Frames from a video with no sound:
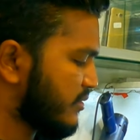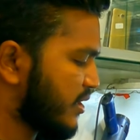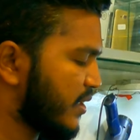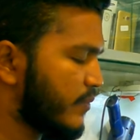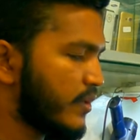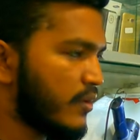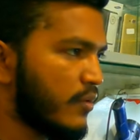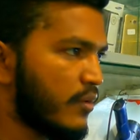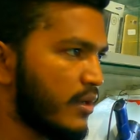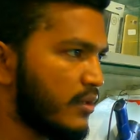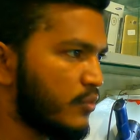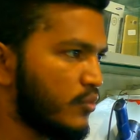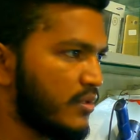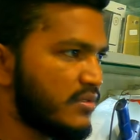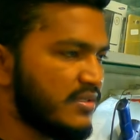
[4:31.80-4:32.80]
জেলে ব্রেক করার
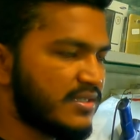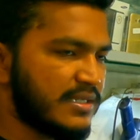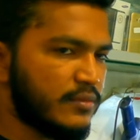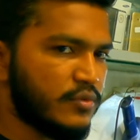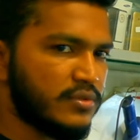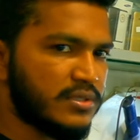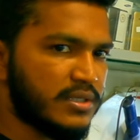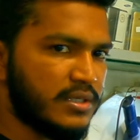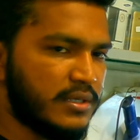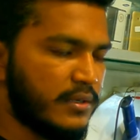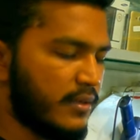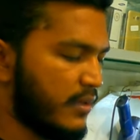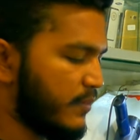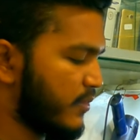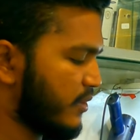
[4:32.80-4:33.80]
দুটো সিস্টেম হচ্ছে
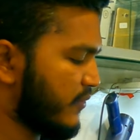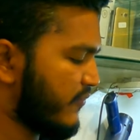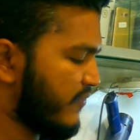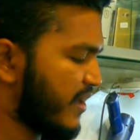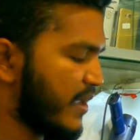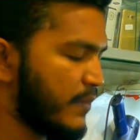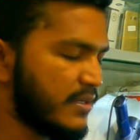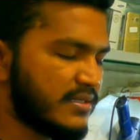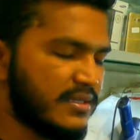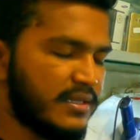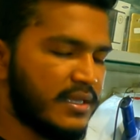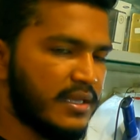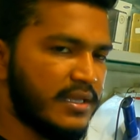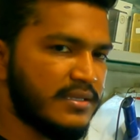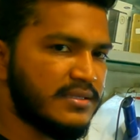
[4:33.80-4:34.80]
আপনার ফাইভ এস
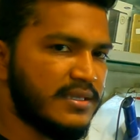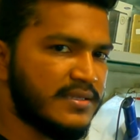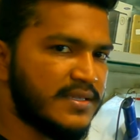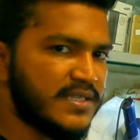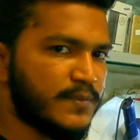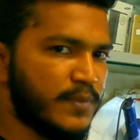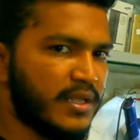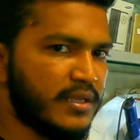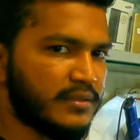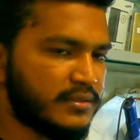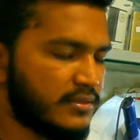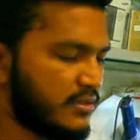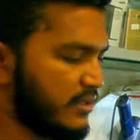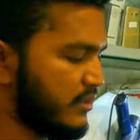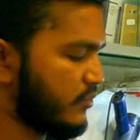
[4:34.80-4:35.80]
থেকে সিক্স এস প্লাস
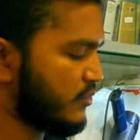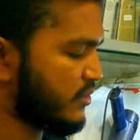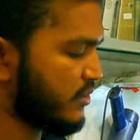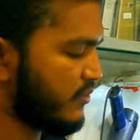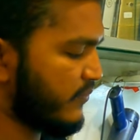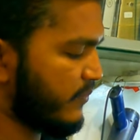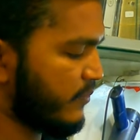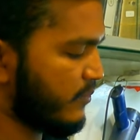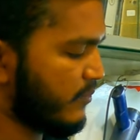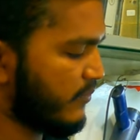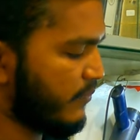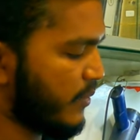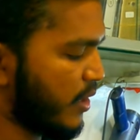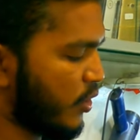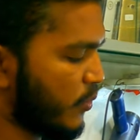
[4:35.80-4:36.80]
এটা হচ্ছে
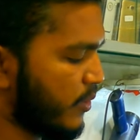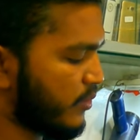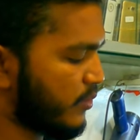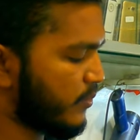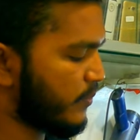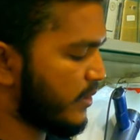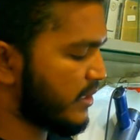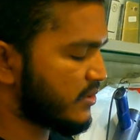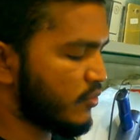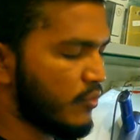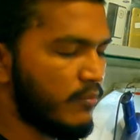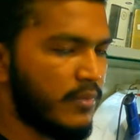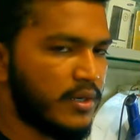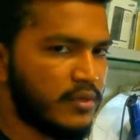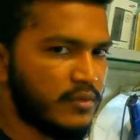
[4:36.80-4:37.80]
পাওয়ার বাটন প্লাস
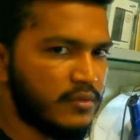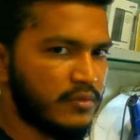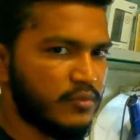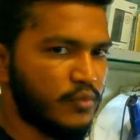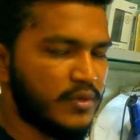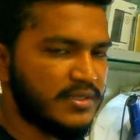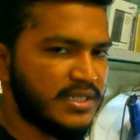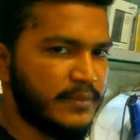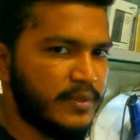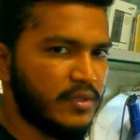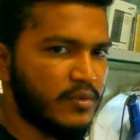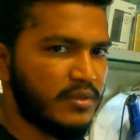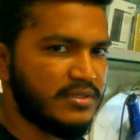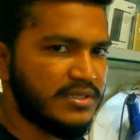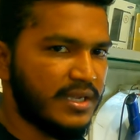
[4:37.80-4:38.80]
হোম বাটন দুটা চেপে
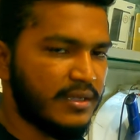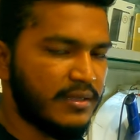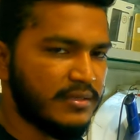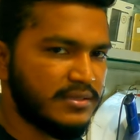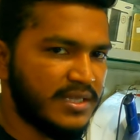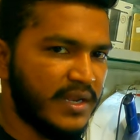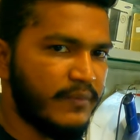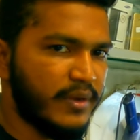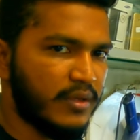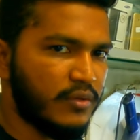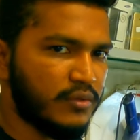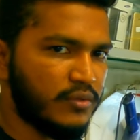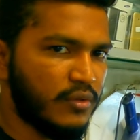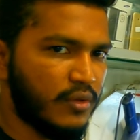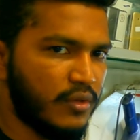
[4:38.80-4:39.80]
ধরে জেলে ব্রেক
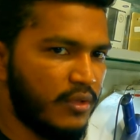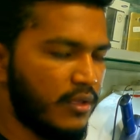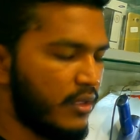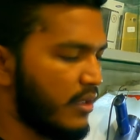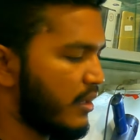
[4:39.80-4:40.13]
করতে হয়